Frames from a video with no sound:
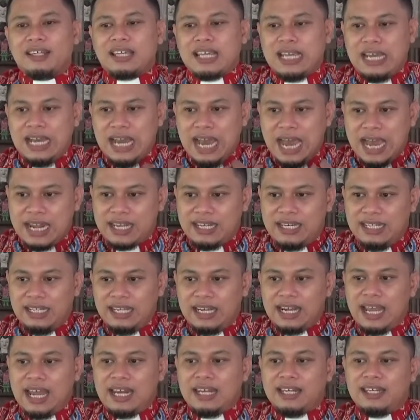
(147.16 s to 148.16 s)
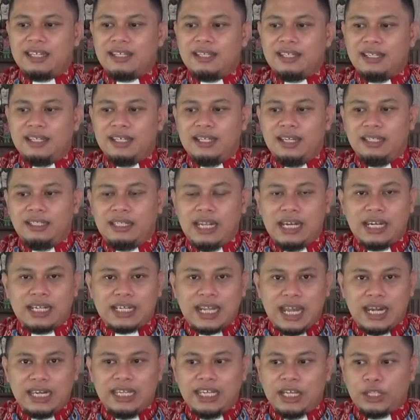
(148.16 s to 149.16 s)
kehadiran, dan
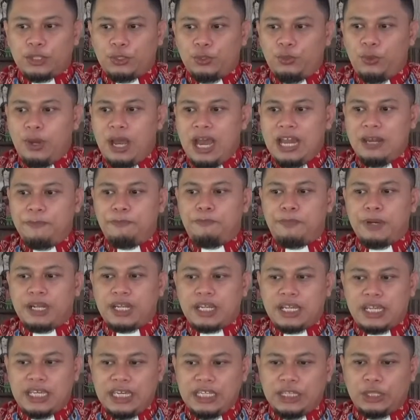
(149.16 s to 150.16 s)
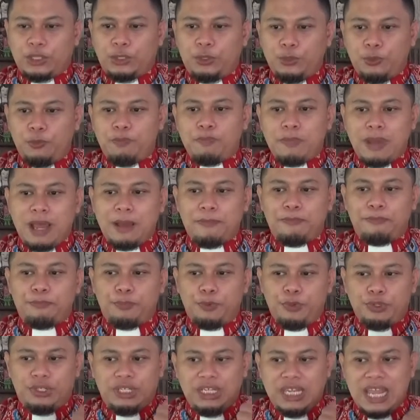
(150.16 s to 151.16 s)
karya Tuhan begitu
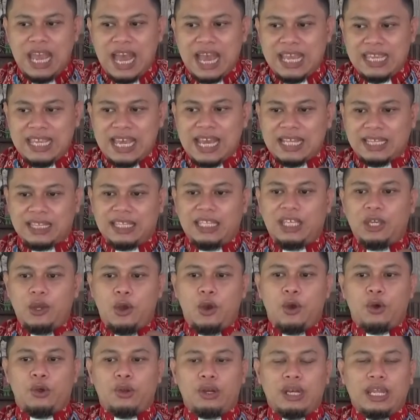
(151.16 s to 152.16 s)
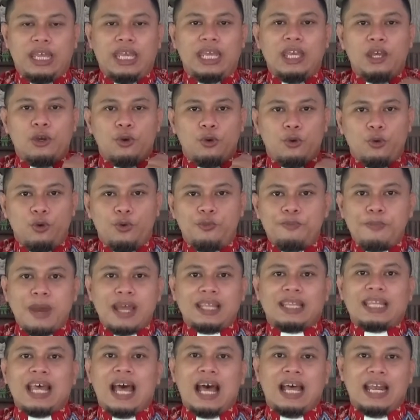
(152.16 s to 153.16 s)
mampu dihayati oleh
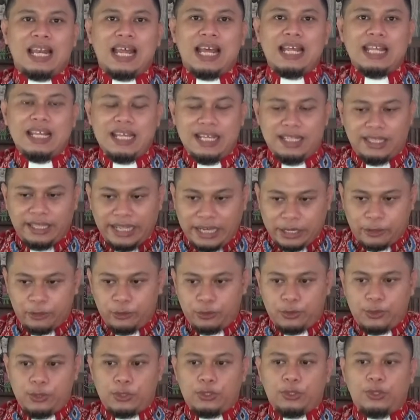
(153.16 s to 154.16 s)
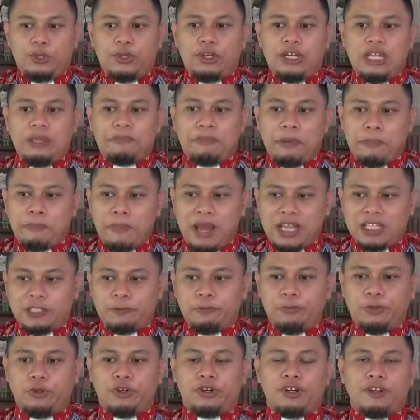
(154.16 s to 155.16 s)
umat Allah terkhusus oleh
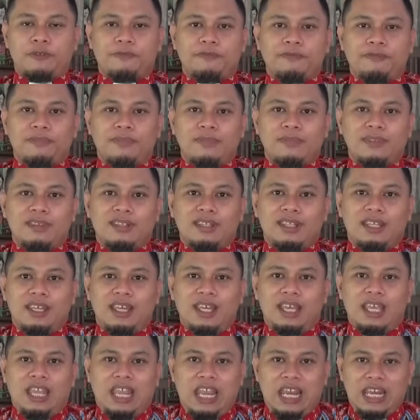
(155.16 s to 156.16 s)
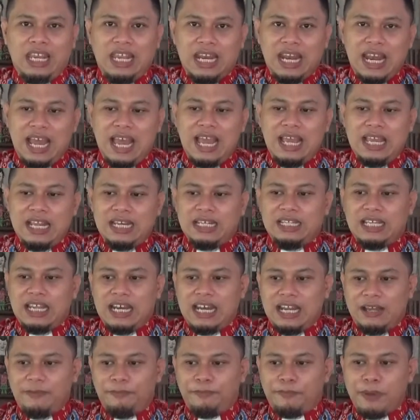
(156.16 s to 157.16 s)
pemazmur. Inilah
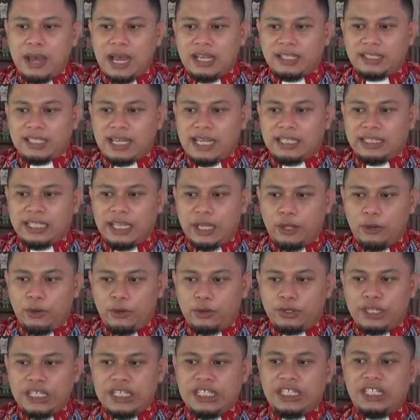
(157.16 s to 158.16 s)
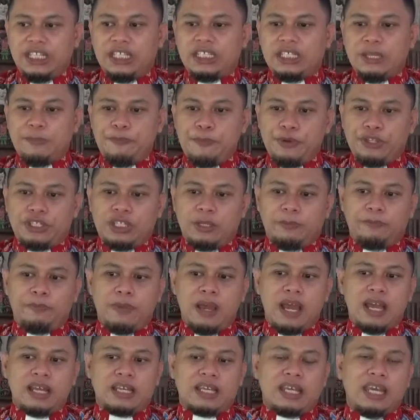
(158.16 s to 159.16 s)
dalam bahasa teologis disebut
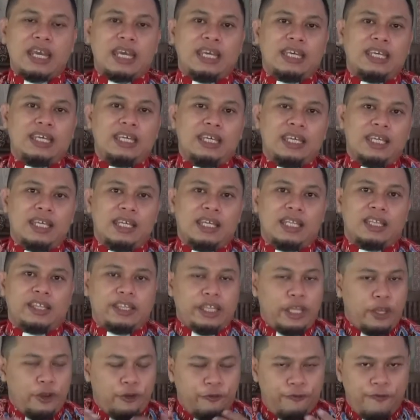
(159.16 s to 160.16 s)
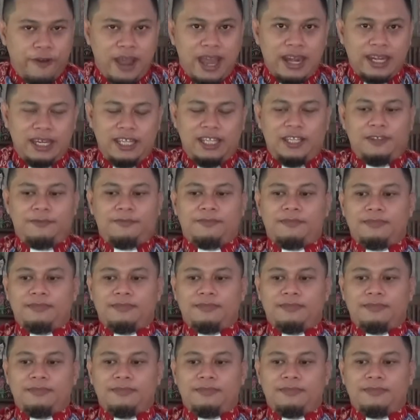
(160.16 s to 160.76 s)
sebagai teofani.